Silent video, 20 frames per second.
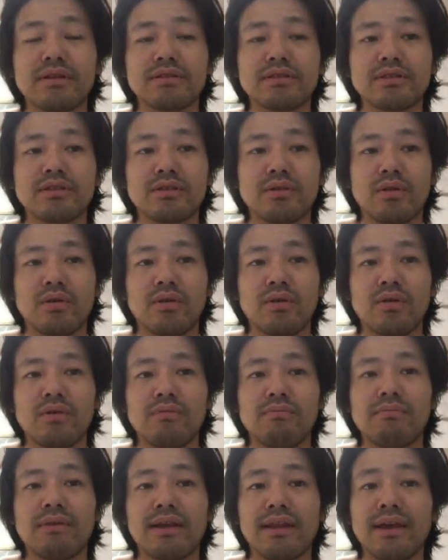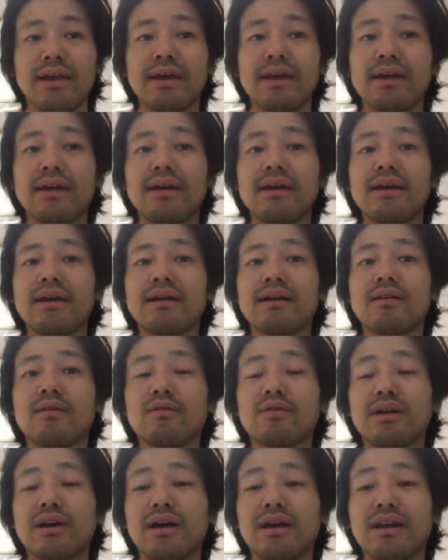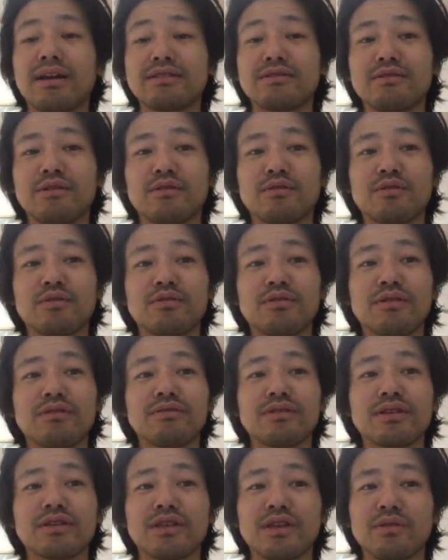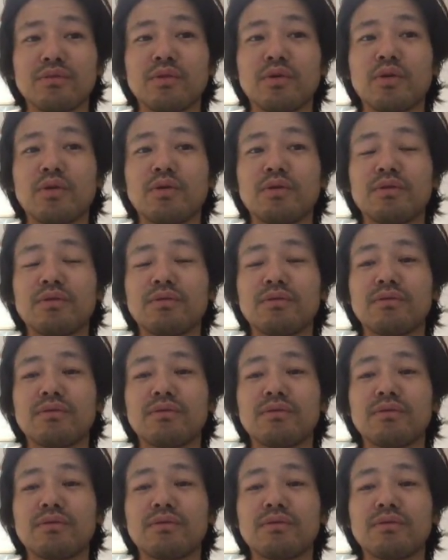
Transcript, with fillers: そうまあねこんな偉そうなこと言ってるんですけども